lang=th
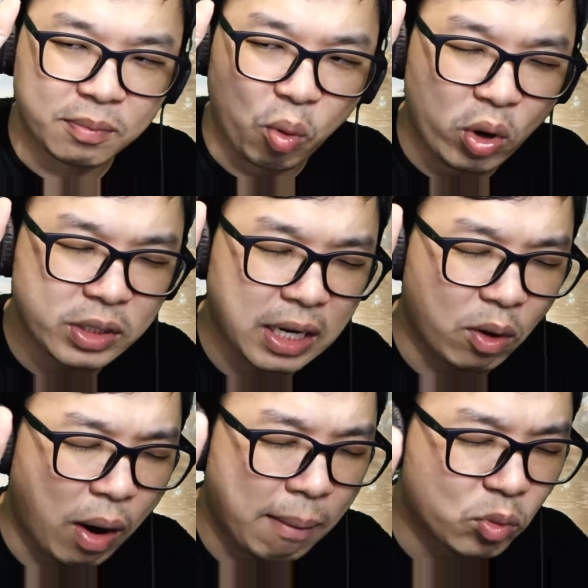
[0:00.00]
พ้นจาก
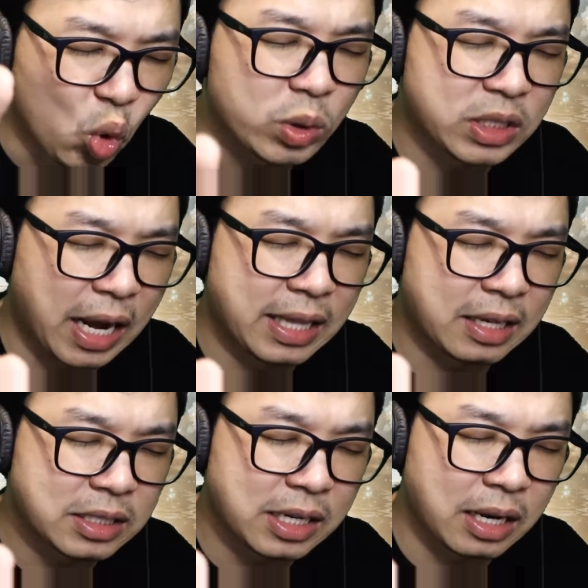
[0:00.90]
ความทุกข์ใจ
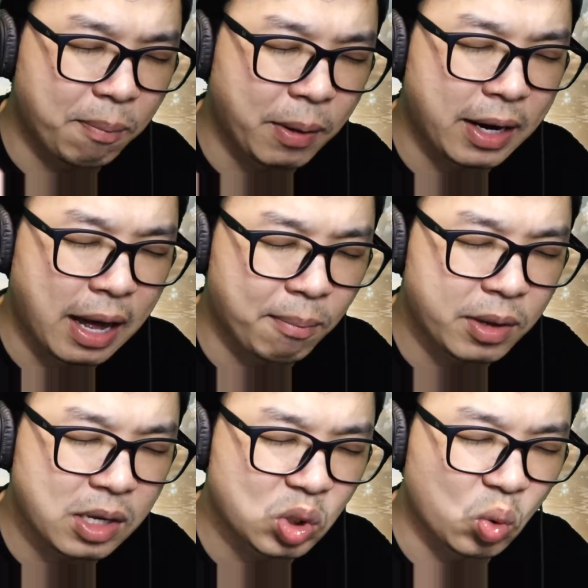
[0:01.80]
ทั้งสิ้นในพระนามพ
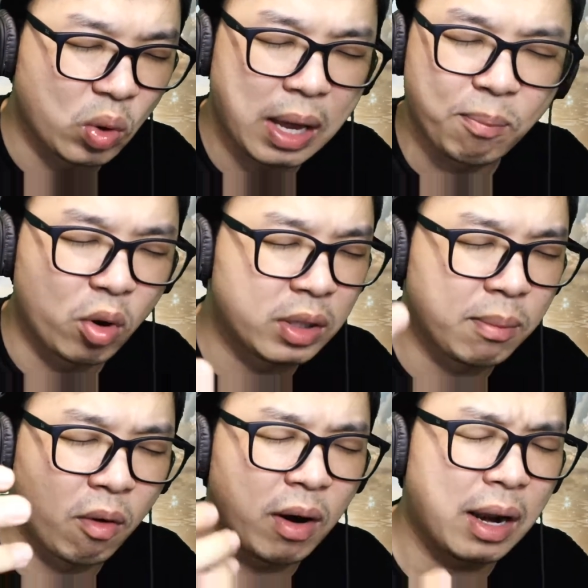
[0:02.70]
ระเยซูเหตุผลที่
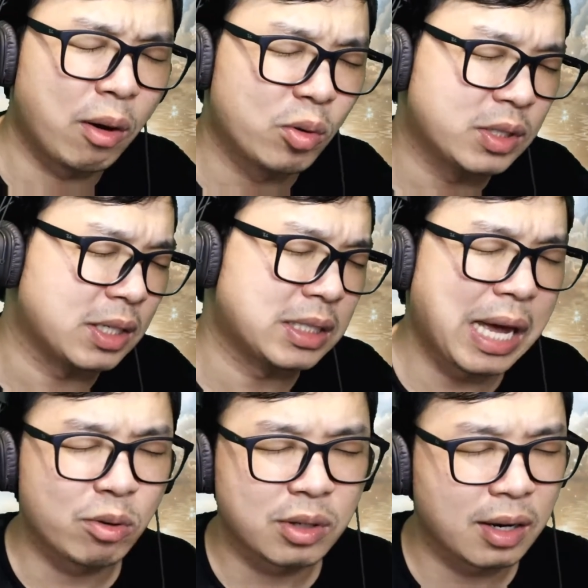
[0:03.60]
บอกว่าเรารู้สึกเศ
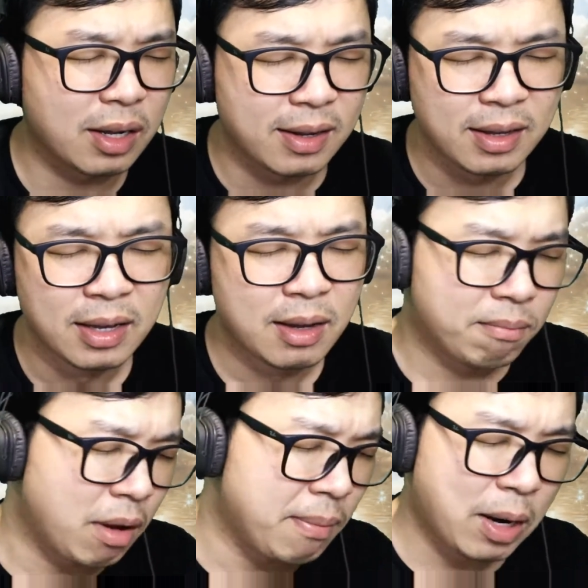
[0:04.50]
ร้าจังเลย
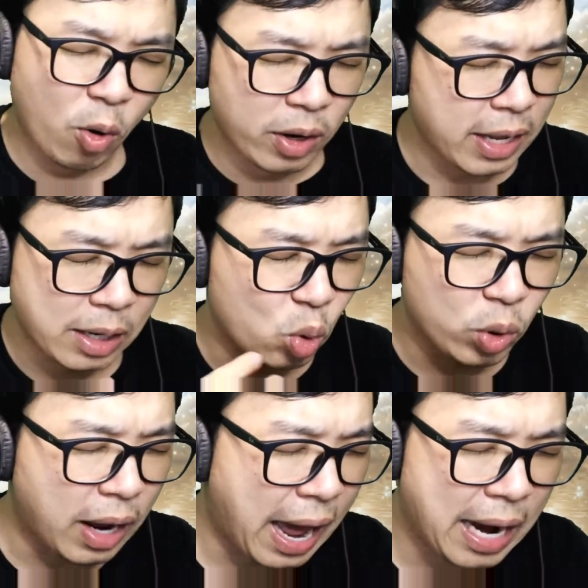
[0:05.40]
ไม่มีคนเห็นคุ
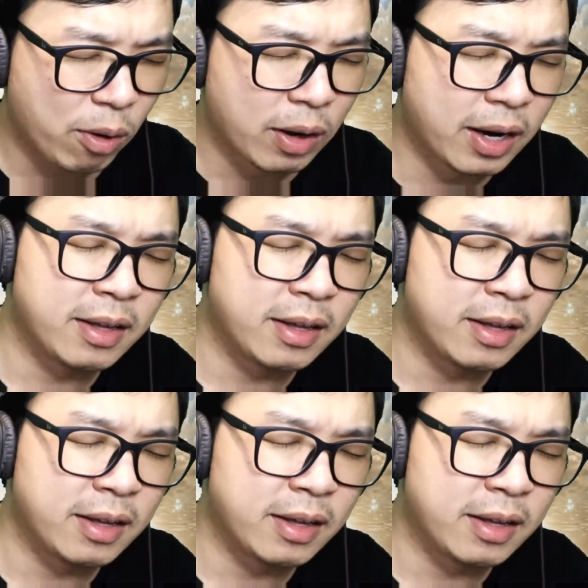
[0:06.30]
ณค่าเราเลย